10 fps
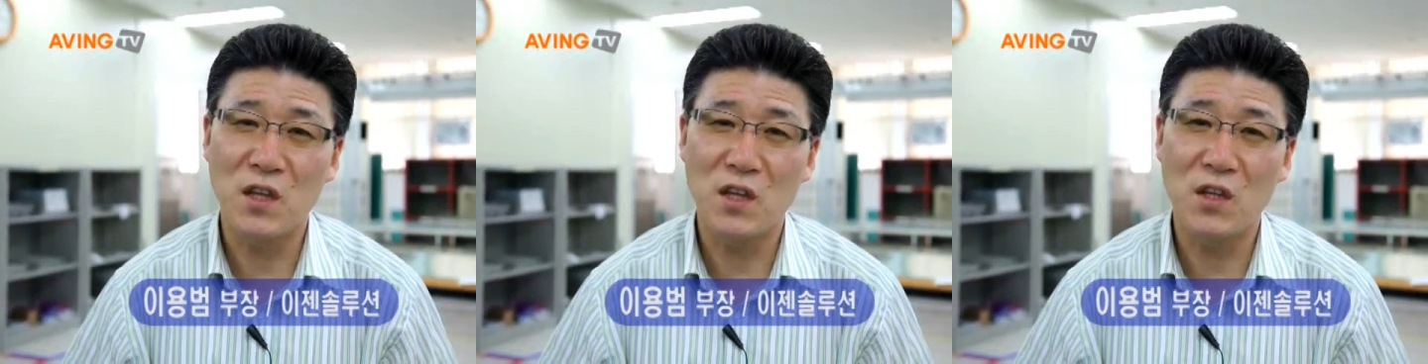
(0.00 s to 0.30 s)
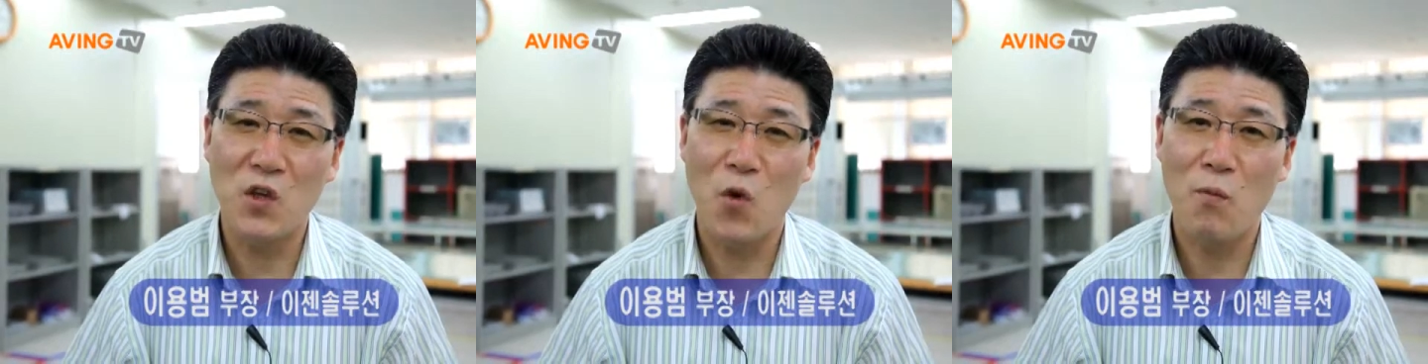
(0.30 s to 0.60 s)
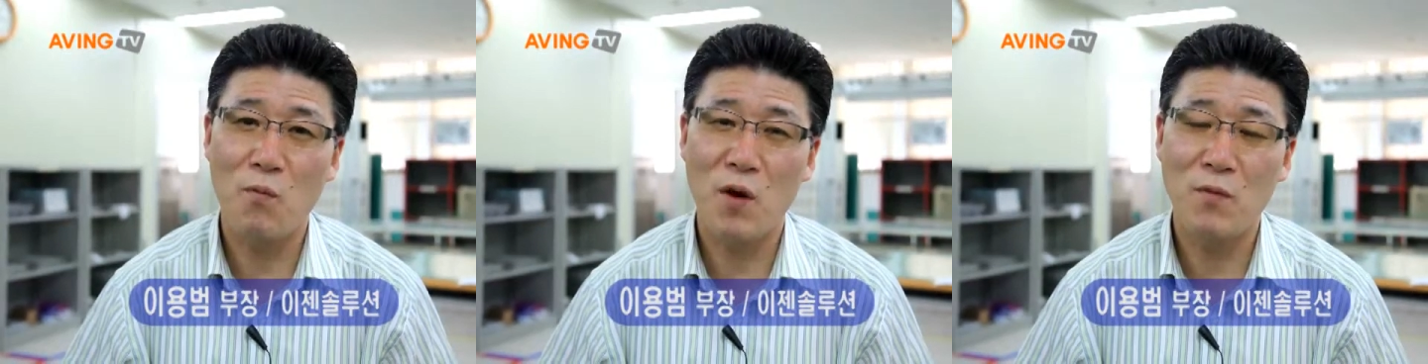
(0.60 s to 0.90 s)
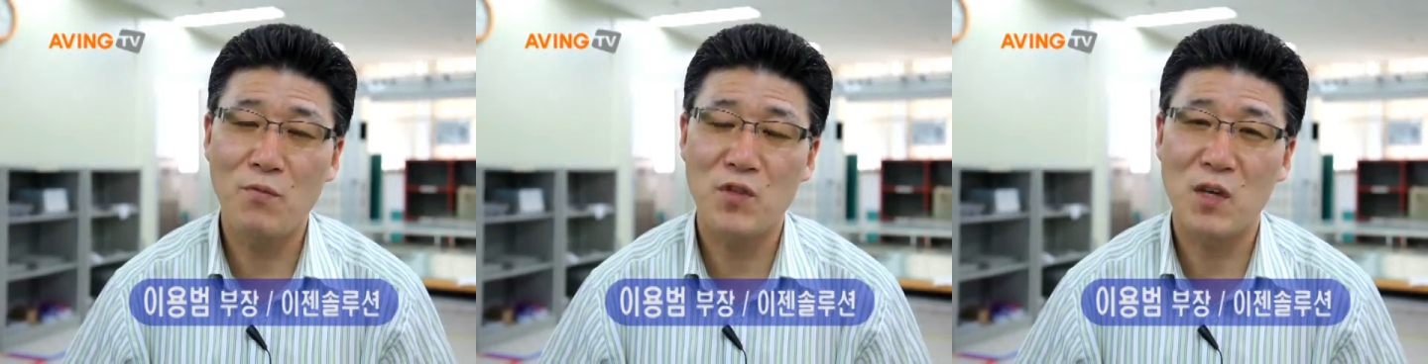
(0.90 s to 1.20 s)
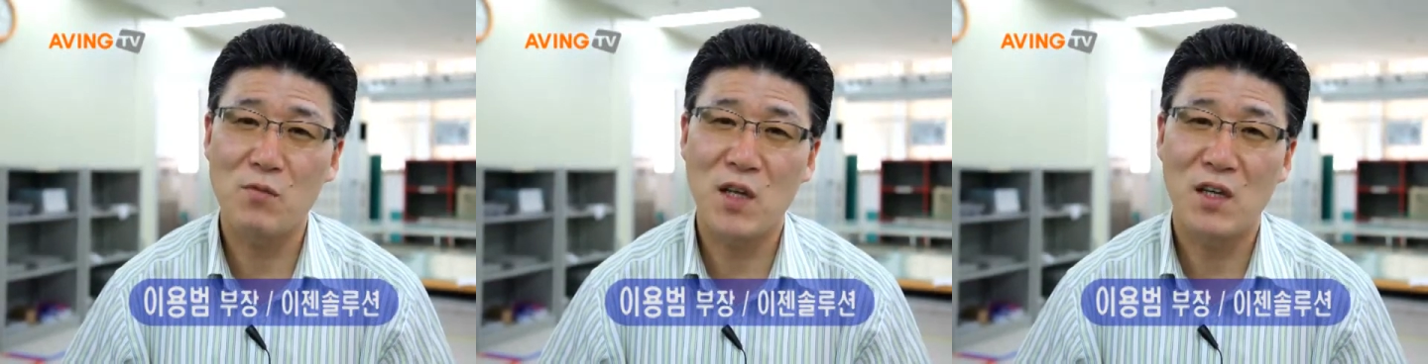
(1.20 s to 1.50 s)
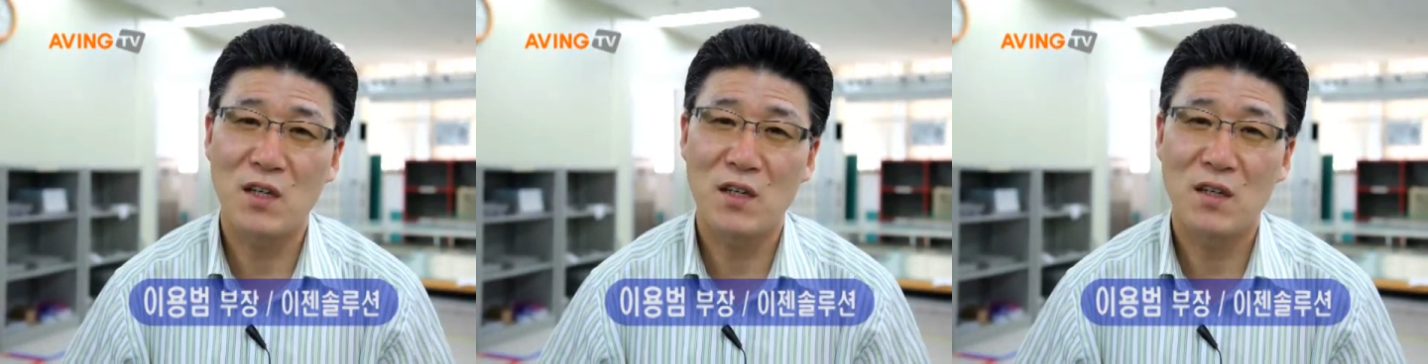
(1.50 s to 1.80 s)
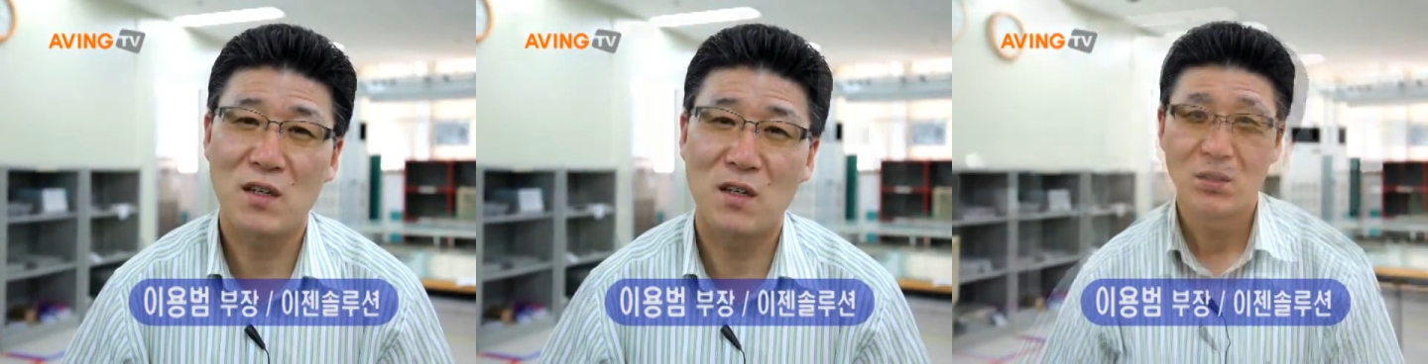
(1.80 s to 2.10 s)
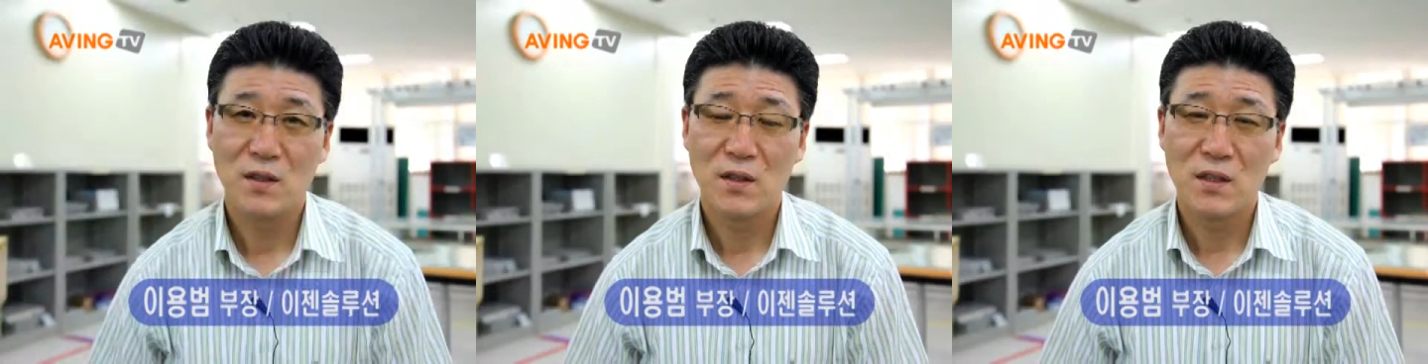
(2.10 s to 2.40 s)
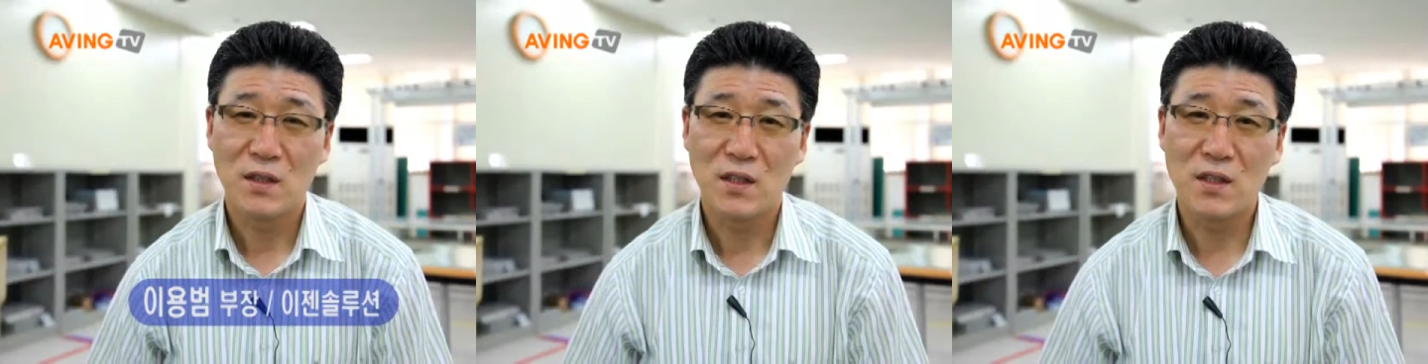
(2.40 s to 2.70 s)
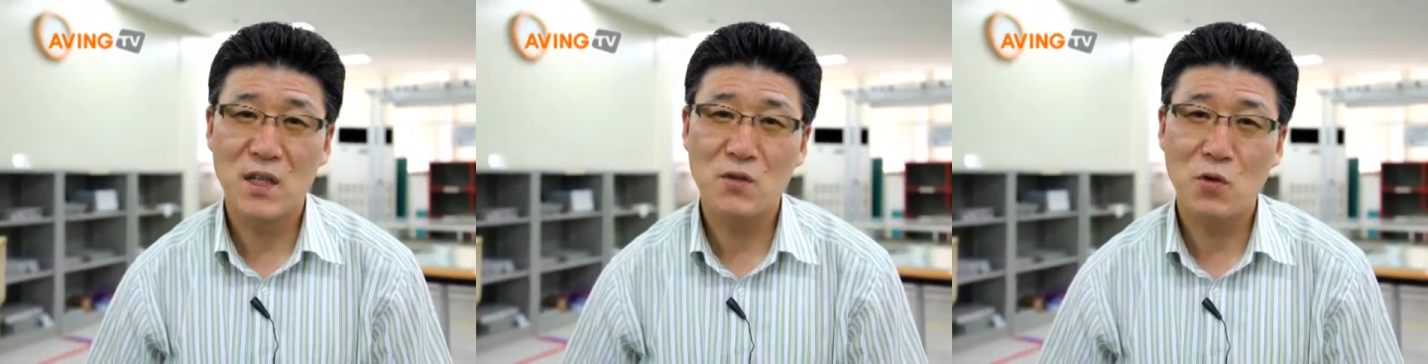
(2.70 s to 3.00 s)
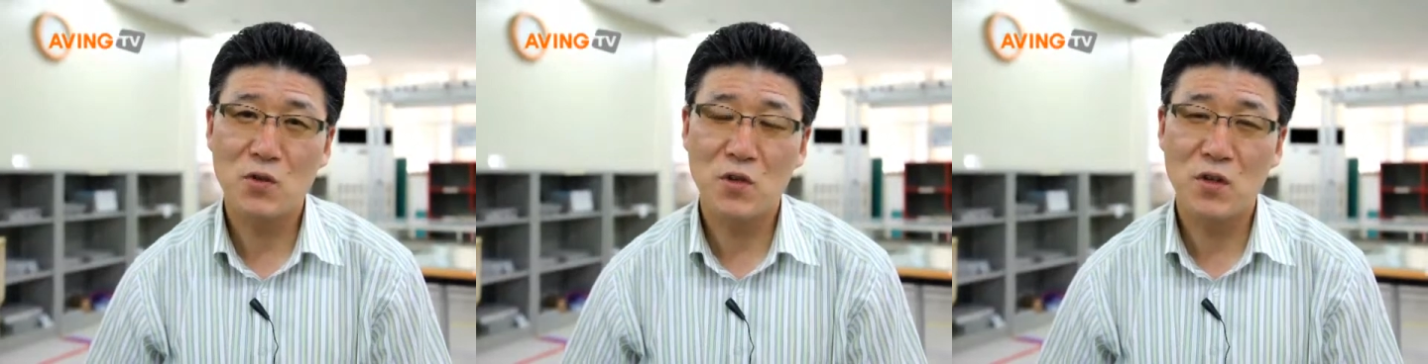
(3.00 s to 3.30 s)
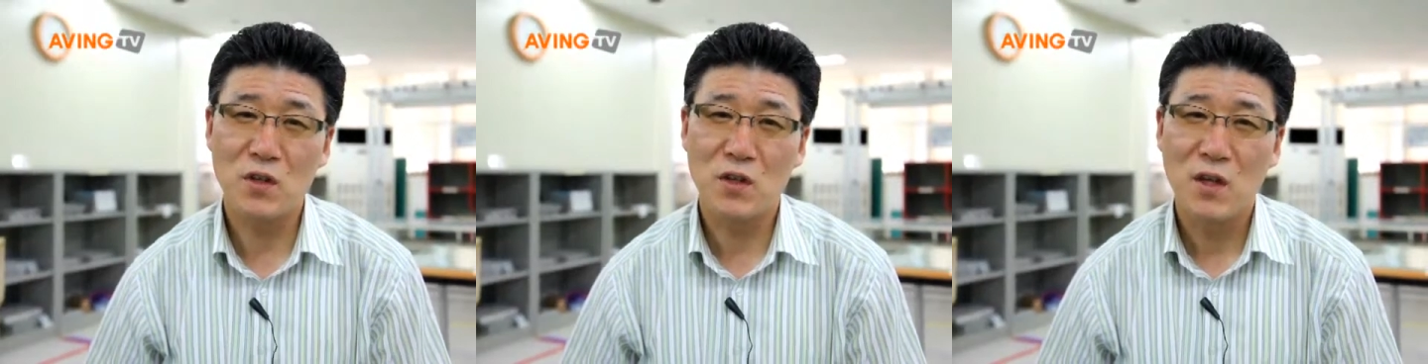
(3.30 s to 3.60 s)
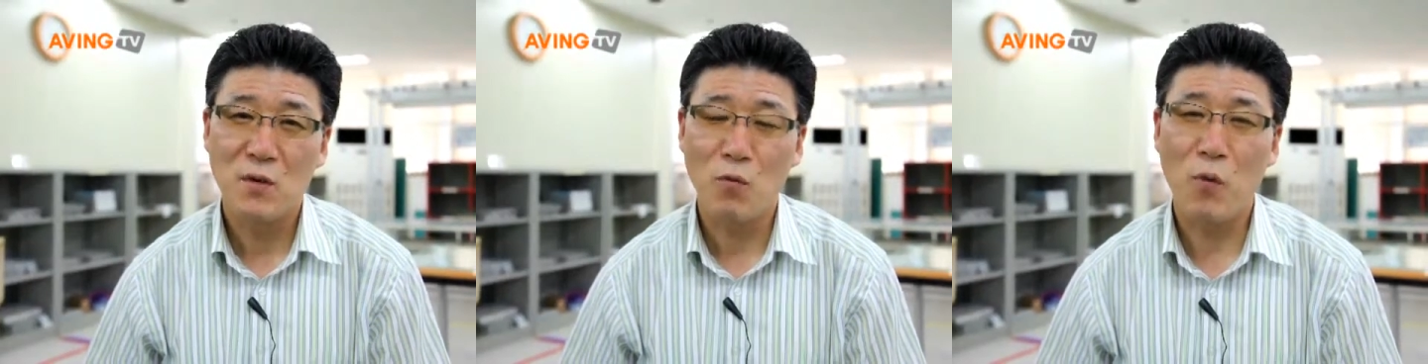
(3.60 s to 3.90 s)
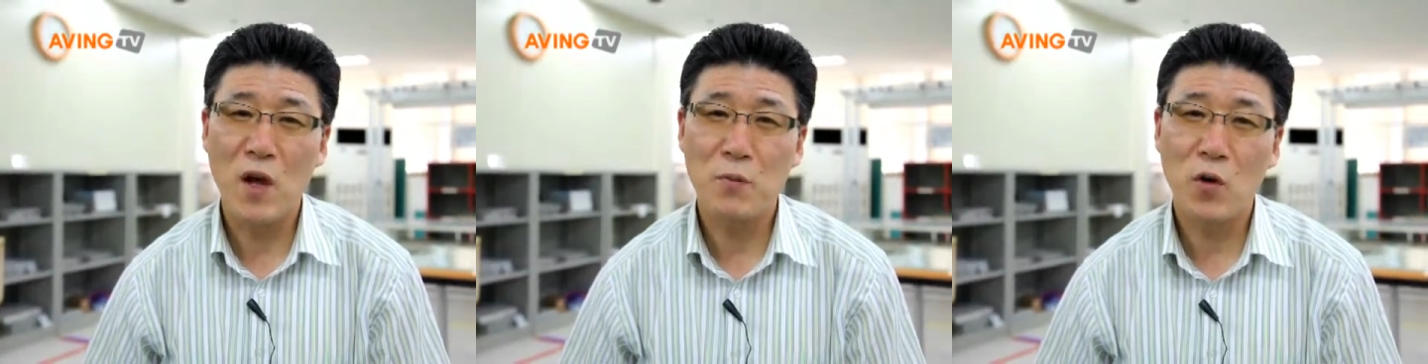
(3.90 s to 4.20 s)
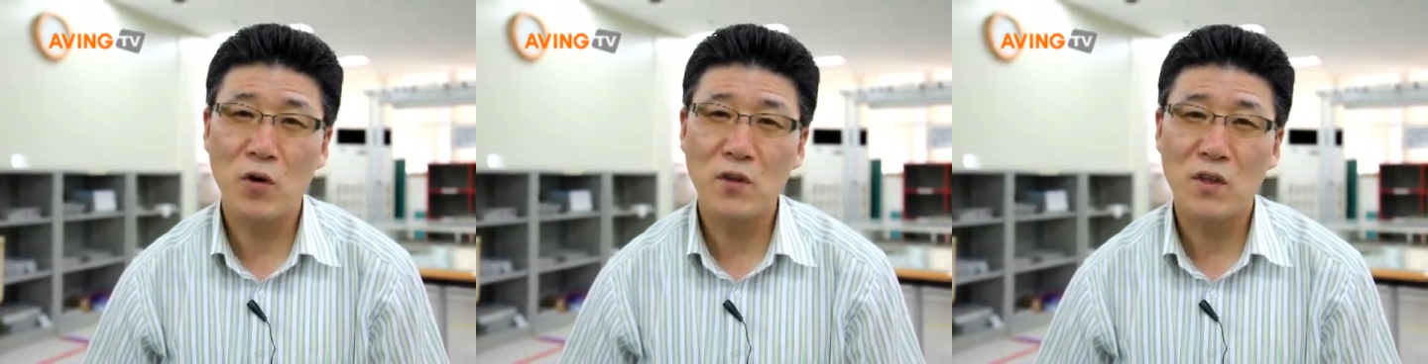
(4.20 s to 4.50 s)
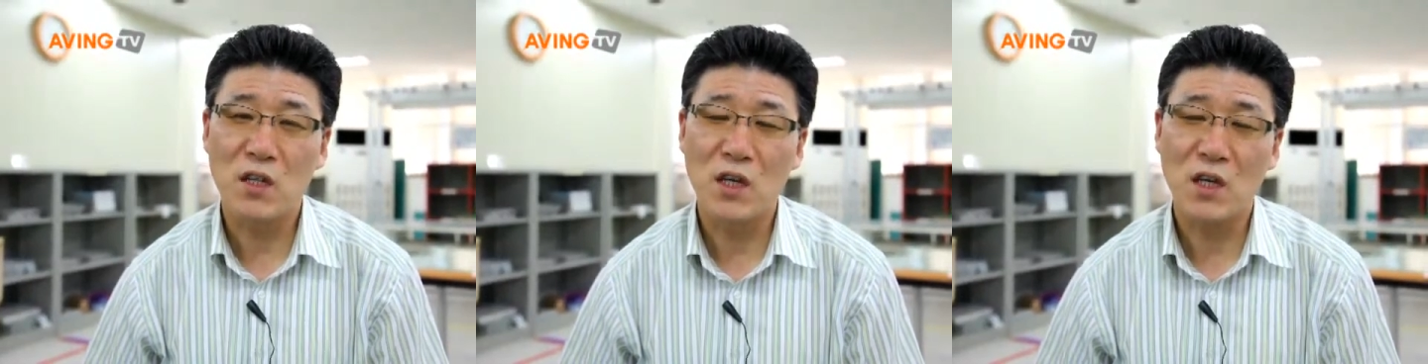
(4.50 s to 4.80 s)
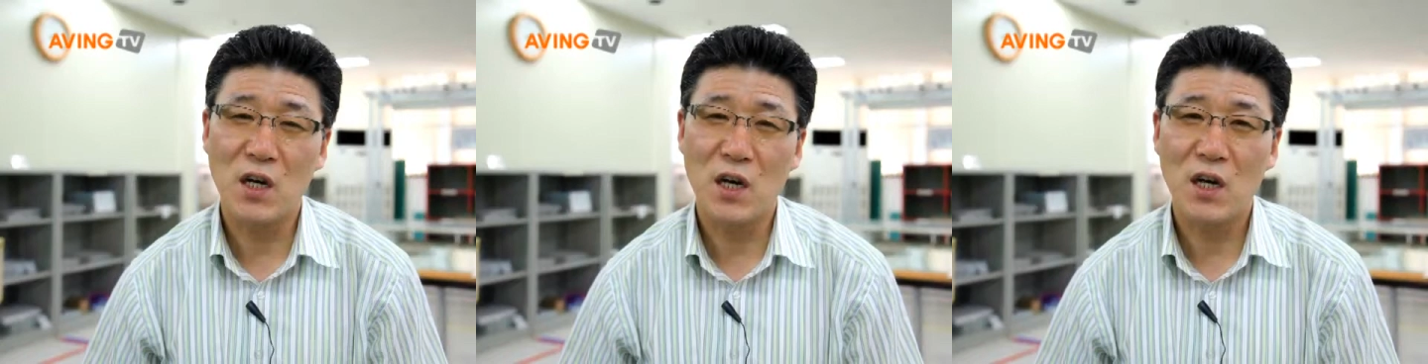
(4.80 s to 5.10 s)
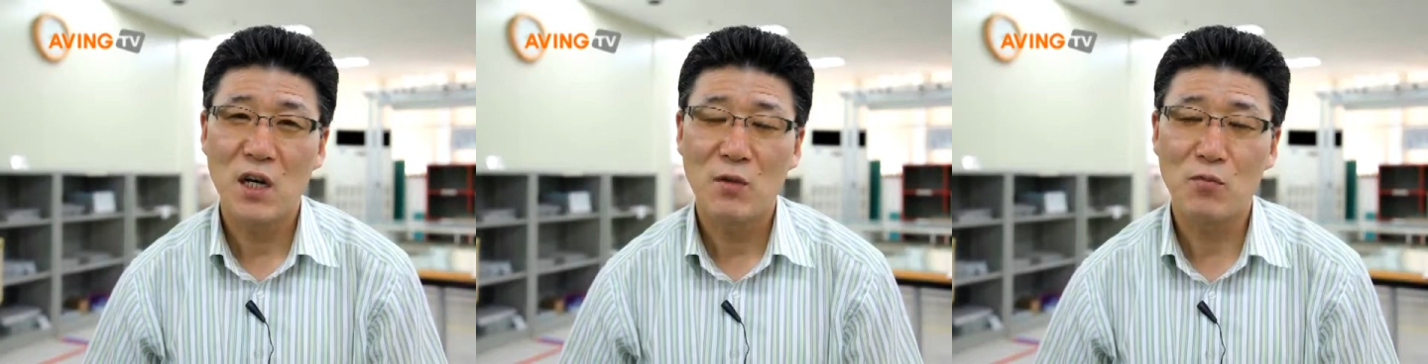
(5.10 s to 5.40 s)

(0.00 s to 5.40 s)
이용범 부장입니다 이젠솔루션은 모바일폰, 디카,